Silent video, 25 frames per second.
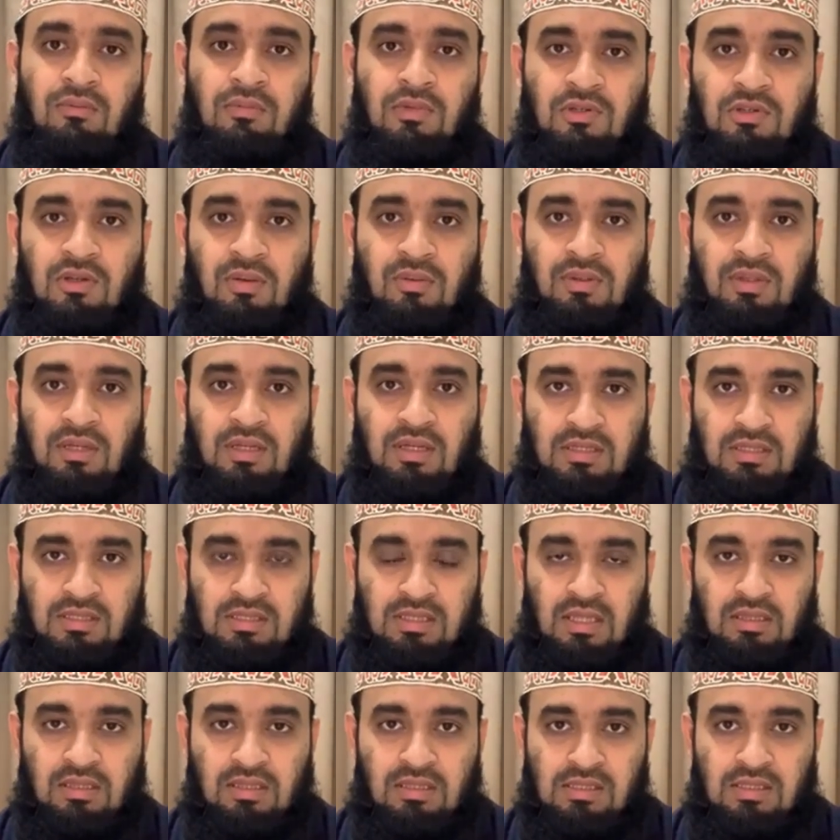বিষয় আমাদের কাছে
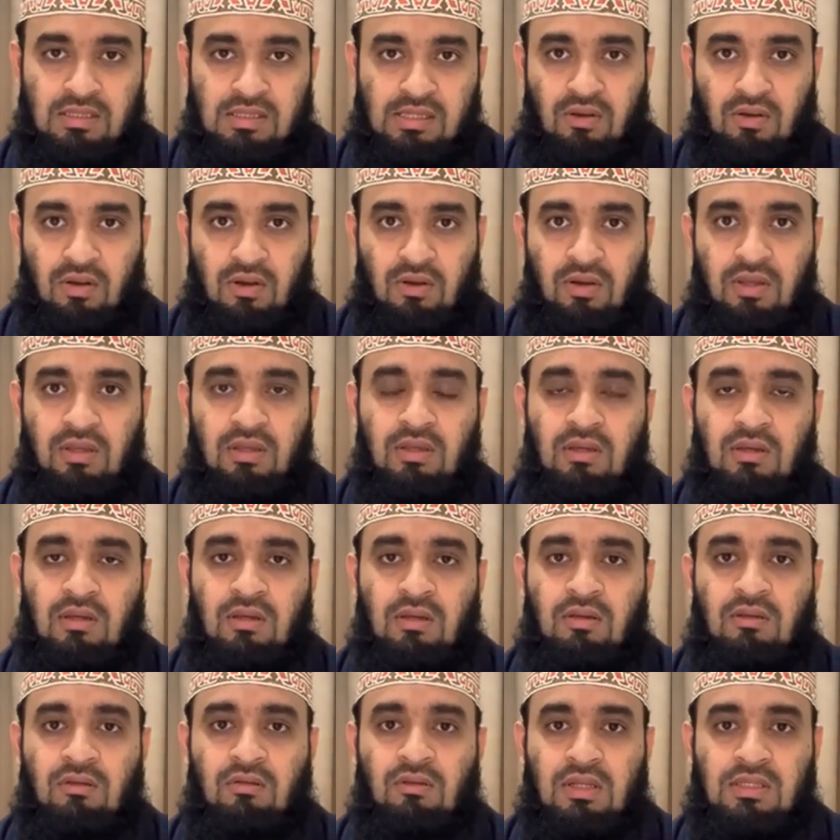জানতে চাওয়া হয়
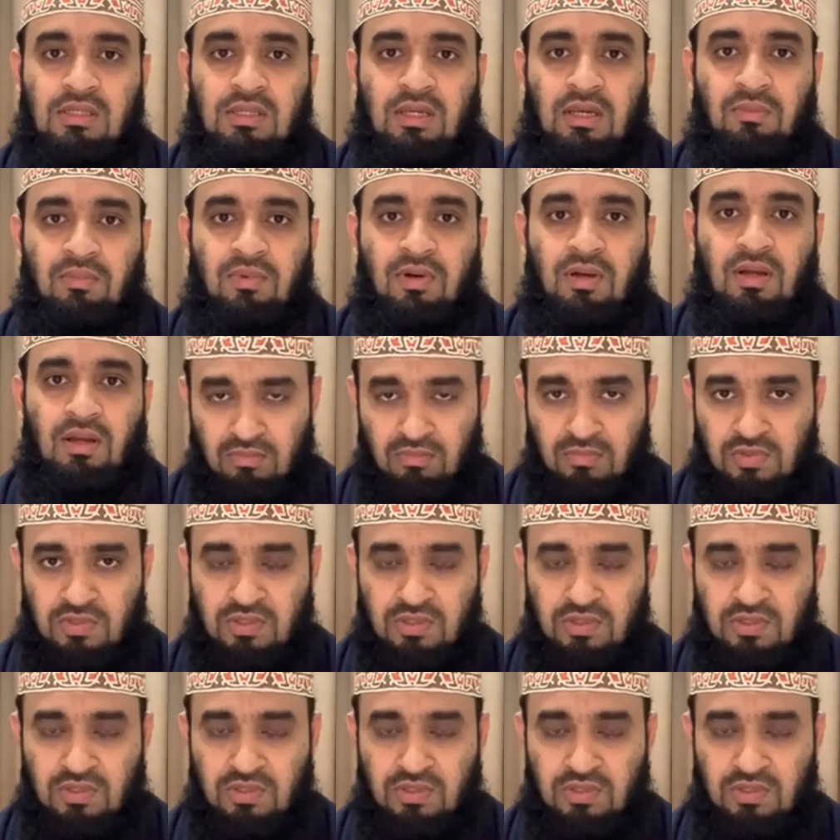তো আজকে আমরা